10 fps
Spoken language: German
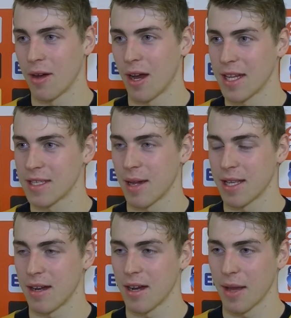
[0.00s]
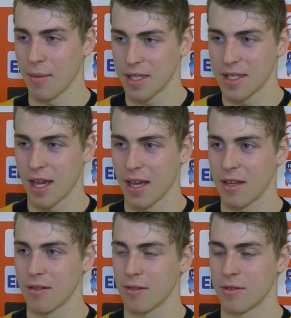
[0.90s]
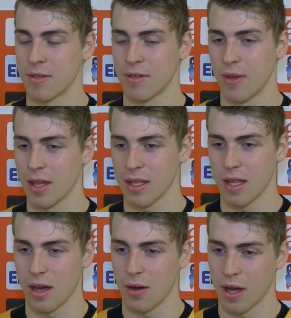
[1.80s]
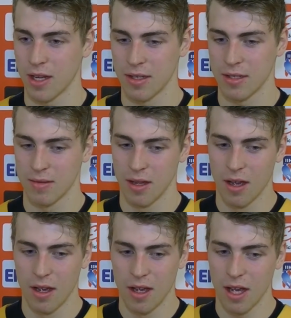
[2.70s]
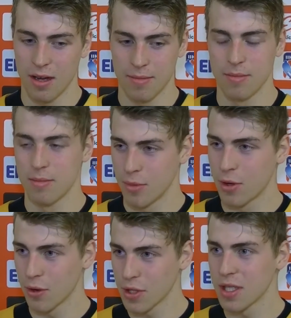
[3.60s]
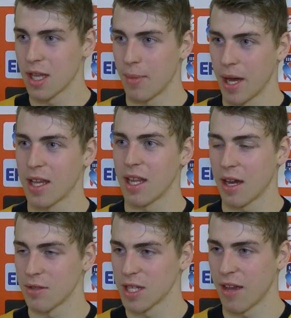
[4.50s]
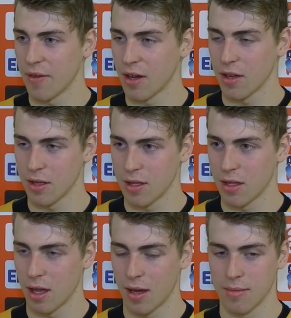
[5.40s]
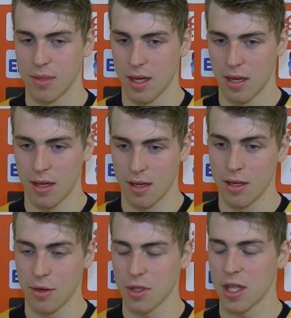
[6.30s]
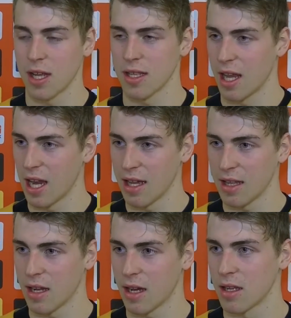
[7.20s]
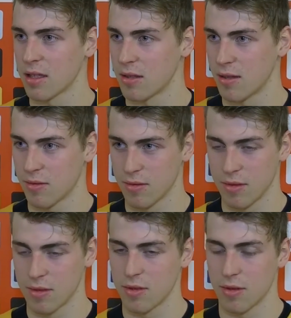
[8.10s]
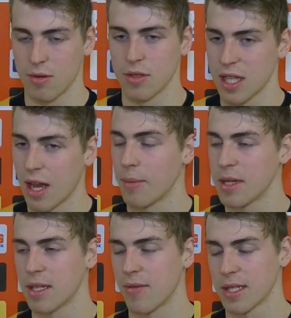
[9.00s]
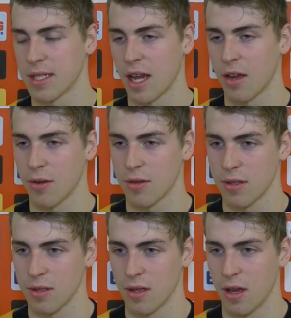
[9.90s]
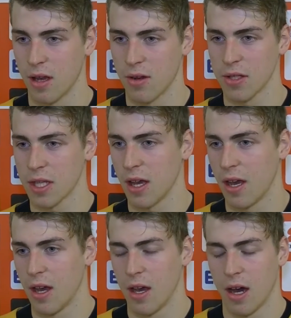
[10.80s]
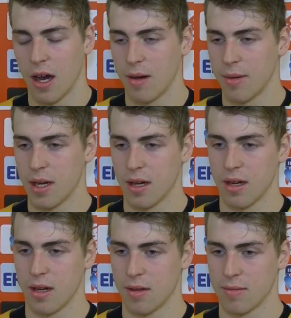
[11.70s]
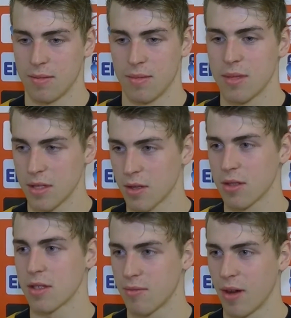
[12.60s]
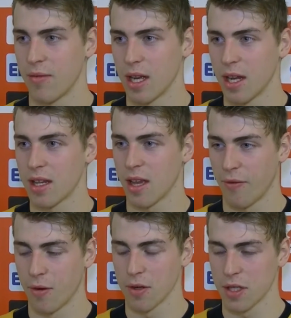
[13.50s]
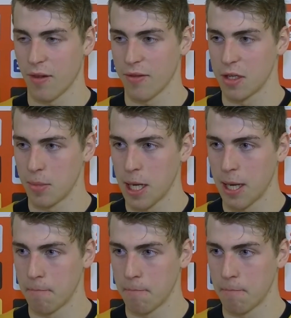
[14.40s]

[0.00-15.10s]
ein, zwei Tage mal Zeit und wir hatten da auch einen ähm, Russen dabei, der uns einfach ähm, in Russland geleitet hat und uns ein bisschen was zeigen konnten, konnte. Aber ähm, sonst war wirklich der Fokus auf die Spiele.